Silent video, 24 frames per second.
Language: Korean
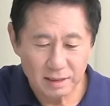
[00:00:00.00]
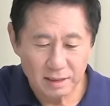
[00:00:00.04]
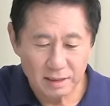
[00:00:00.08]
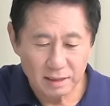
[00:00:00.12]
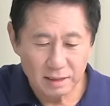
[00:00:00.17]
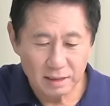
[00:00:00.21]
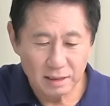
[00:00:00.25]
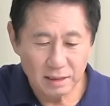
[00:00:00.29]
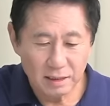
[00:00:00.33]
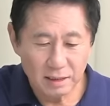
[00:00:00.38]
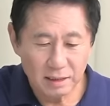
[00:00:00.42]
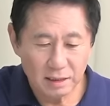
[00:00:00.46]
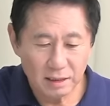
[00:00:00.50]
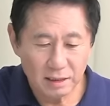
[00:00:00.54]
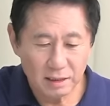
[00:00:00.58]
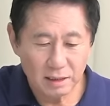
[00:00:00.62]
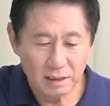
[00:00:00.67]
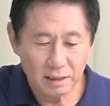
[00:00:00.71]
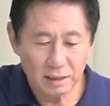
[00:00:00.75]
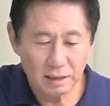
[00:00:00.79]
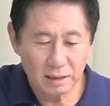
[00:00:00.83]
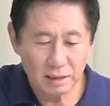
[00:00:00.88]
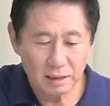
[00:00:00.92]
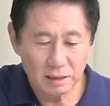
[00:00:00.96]

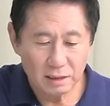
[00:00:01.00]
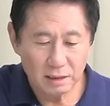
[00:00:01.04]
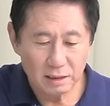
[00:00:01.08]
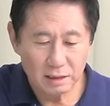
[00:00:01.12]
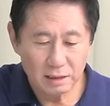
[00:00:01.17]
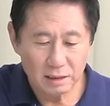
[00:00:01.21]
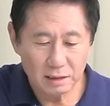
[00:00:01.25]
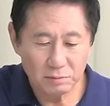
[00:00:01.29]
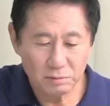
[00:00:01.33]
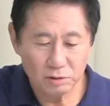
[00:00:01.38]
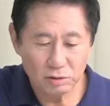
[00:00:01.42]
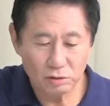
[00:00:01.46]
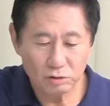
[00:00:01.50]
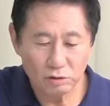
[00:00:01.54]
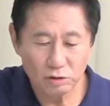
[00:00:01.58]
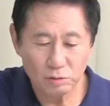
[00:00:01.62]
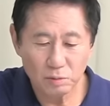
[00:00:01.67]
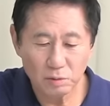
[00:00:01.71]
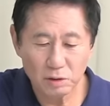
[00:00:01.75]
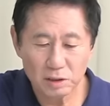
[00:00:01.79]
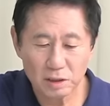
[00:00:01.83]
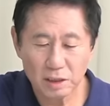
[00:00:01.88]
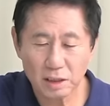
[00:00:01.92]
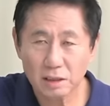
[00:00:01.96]
이심종
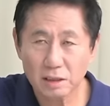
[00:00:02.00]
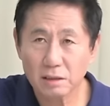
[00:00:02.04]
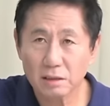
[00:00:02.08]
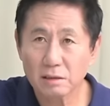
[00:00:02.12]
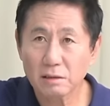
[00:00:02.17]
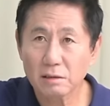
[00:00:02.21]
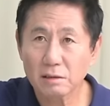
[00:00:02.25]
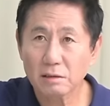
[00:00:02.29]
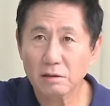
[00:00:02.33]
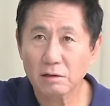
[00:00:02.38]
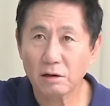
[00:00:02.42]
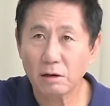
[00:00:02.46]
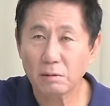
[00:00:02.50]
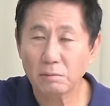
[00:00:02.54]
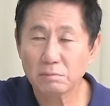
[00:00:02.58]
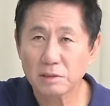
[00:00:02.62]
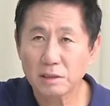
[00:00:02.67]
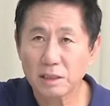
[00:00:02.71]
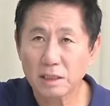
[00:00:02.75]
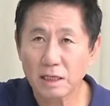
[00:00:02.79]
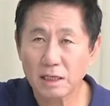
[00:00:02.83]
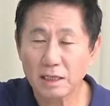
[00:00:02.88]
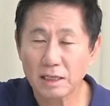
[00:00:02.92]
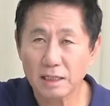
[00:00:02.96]
후보자는
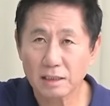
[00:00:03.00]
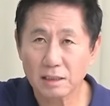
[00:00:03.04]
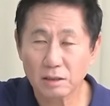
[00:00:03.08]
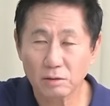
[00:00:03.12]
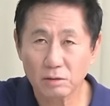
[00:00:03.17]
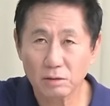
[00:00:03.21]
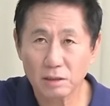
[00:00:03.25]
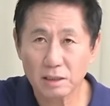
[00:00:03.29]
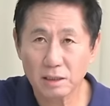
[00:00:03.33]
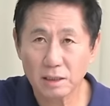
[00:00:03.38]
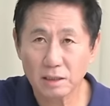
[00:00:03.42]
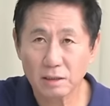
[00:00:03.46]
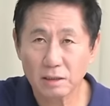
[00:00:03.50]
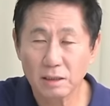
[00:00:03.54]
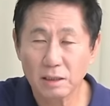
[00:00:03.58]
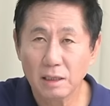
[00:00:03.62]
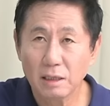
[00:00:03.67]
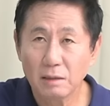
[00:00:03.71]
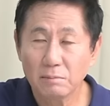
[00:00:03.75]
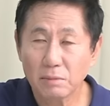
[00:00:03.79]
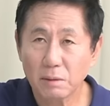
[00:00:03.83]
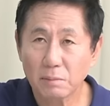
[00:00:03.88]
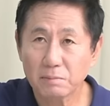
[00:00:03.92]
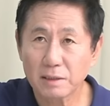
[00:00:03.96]
검찰 내 서울대
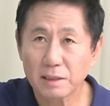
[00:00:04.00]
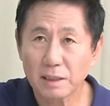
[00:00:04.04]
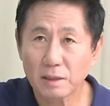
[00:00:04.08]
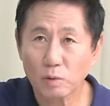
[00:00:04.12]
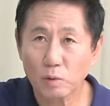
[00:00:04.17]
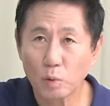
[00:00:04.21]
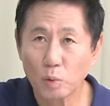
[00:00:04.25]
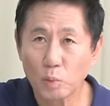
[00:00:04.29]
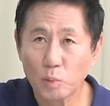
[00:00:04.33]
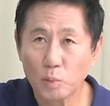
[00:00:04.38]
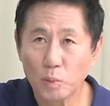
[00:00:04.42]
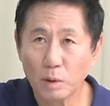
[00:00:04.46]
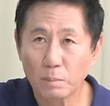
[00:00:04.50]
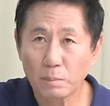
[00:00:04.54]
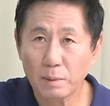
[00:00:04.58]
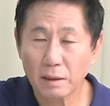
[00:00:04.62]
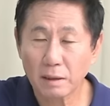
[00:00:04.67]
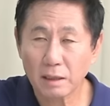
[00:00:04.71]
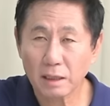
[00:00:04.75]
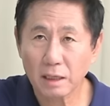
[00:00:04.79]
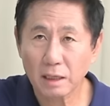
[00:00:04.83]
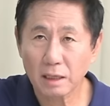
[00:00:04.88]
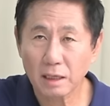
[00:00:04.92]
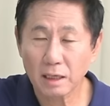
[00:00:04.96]
법대
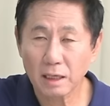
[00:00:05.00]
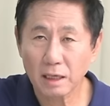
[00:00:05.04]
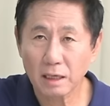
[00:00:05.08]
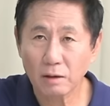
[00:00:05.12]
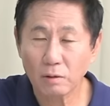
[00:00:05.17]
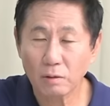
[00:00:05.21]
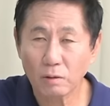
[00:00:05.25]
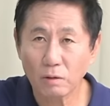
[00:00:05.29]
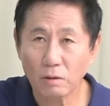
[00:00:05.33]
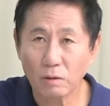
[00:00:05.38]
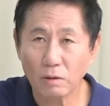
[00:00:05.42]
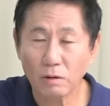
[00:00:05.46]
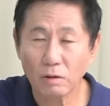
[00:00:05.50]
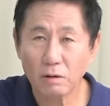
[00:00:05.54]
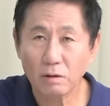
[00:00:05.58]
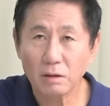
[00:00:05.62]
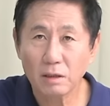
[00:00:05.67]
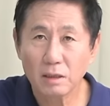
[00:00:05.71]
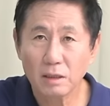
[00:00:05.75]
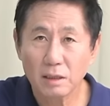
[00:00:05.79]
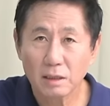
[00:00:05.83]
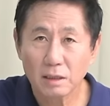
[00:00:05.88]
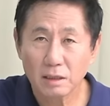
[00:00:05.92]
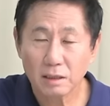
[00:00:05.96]
공법학과를 나오고
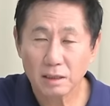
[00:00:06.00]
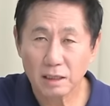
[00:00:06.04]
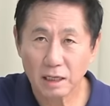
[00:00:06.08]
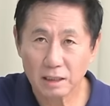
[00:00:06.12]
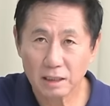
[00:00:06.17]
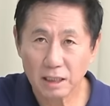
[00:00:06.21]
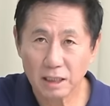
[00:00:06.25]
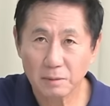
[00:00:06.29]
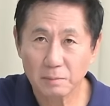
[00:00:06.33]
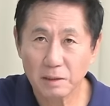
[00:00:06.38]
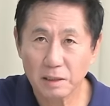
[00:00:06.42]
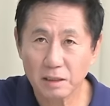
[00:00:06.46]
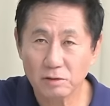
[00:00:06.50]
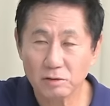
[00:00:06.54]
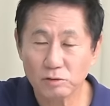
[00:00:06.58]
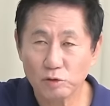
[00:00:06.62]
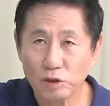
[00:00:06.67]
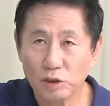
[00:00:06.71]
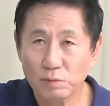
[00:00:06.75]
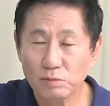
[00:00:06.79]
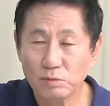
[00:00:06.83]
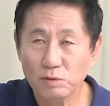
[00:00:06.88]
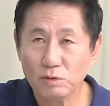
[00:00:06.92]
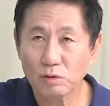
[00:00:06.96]
강남에 있는
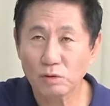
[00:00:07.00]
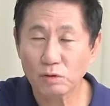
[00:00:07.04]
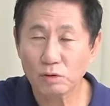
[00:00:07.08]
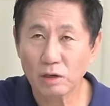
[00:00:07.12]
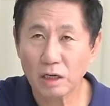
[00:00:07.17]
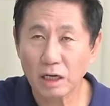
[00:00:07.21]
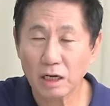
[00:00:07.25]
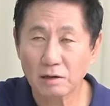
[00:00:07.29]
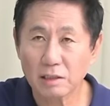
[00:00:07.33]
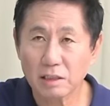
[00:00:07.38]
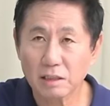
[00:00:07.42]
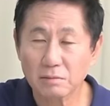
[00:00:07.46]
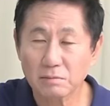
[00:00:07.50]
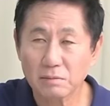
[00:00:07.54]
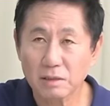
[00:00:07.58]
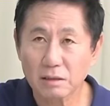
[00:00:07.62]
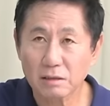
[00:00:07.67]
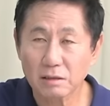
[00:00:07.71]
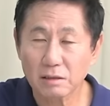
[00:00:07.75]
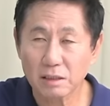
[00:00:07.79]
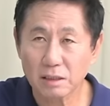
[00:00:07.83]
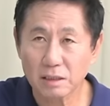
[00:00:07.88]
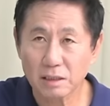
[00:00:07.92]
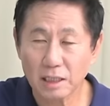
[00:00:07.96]
신고를 나왔습니다.
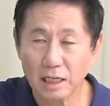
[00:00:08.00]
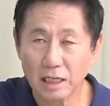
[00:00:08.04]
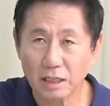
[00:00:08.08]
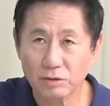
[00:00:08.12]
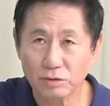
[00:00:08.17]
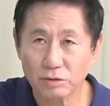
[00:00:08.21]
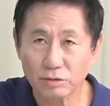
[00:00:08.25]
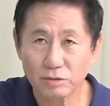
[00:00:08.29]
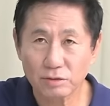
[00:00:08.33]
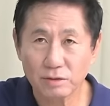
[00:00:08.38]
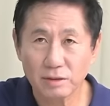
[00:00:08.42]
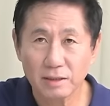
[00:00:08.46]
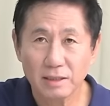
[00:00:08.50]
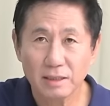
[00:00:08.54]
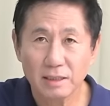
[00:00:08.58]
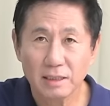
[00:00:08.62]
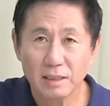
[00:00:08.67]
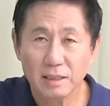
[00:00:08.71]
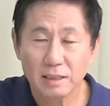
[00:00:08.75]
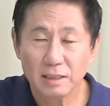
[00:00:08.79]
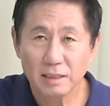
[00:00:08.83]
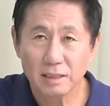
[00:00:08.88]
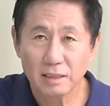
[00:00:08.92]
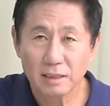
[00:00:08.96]
그래서 아주
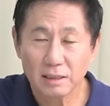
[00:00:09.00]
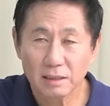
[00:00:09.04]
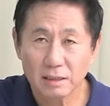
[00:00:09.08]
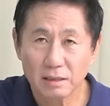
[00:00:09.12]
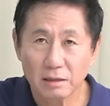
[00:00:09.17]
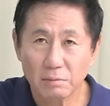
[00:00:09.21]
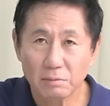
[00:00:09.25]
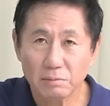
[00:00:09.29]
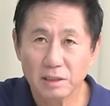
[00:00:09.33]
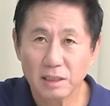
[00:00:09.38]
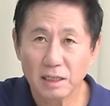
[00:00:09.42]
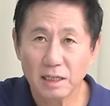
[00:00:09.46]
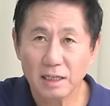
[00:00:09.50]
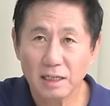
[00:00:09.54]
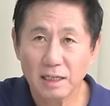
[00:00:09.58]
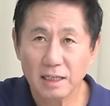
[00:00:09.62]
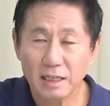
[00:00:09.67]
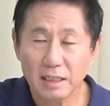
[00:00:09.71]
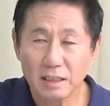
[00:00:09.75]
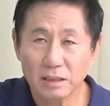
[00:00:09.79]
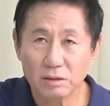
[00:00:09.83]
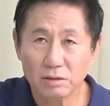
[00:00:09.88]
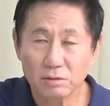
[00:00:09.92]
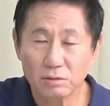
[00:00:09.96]
검찰
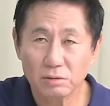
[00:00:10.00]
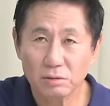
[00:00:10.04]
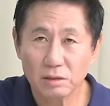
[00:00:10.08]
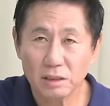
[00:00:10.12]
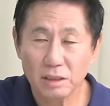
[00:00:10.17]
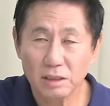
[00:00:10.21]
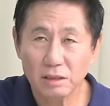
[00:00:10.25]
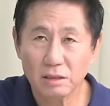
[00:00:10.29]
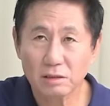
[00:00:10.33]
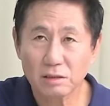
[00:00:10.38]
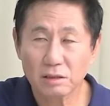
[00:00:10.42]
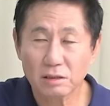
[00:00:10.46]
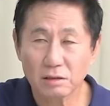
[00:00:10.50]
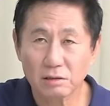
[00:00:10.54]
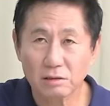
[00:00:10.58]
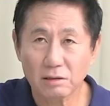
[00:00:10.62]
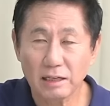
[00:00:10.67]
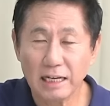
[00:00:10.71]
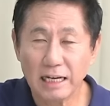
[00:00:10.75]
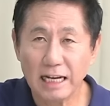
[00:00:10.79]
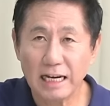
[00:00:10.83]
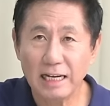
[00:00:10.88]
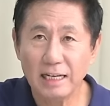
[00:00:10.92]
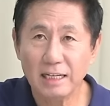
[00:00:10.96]
내에서도 이너서클,
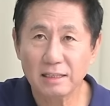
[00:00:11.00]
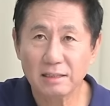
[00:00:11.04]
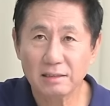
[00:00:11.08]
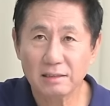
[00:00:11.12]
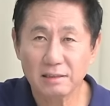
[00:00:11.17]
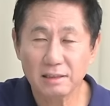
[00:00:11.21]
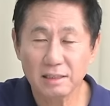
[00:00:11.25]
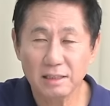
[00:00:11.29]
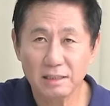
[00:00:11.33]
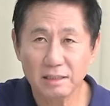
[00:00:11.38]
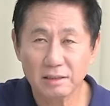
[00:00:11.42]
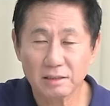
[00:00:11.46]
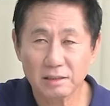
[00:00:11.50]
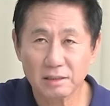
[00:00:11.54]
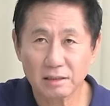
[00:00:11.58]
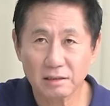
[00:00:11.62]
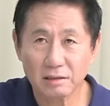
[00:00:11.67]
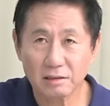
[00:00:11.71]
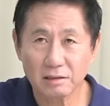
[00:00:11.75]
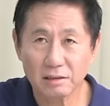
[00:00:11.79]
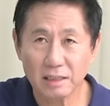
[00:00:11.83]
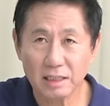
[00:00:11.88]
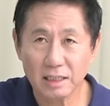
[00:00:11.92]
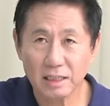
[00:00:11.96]
엘리트
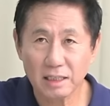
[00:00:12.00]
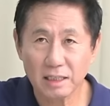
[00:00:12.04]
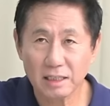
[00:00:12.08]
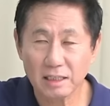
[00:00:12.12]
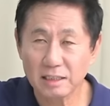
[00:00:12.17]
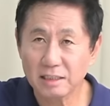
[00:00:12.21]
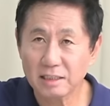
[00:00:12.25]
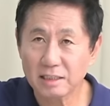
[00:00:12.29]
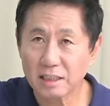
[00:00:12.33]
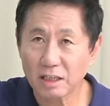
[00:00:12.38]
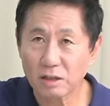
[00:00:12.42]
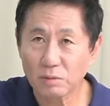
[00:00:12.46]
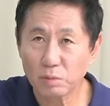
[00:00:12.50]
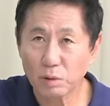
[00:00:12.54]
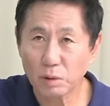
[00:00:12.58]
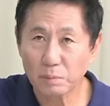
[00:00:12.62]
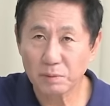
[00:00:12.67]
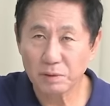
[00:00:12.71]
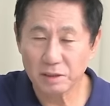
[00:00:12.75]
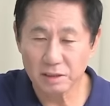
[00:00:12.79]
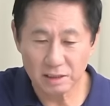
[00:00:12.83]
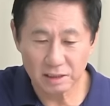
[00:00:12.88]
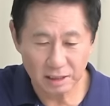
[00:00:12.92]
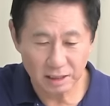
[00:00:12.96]
이너서클의 1인자로
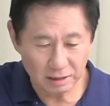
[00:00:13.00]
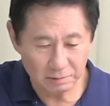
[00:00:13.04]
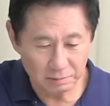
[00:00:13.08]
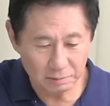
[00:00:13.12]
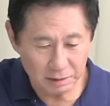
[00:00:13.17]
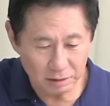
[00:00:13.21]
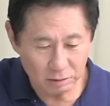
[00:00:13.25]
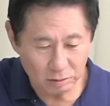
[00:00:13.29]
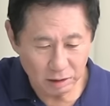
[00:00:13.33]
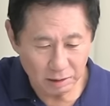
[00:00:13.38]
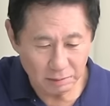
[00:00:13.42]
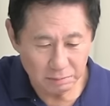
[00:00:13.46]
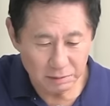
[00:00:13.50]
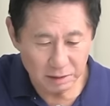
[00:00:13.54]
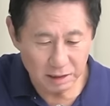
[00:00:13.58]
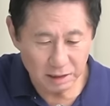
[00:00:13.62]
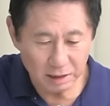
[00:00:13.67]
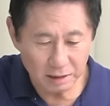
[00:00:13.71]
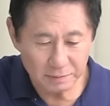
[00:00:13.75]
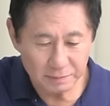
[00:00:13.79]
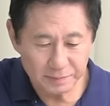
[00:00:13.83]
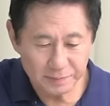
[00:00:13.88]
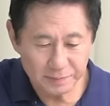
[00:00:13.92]
뽑히는 사람이기도 합니다.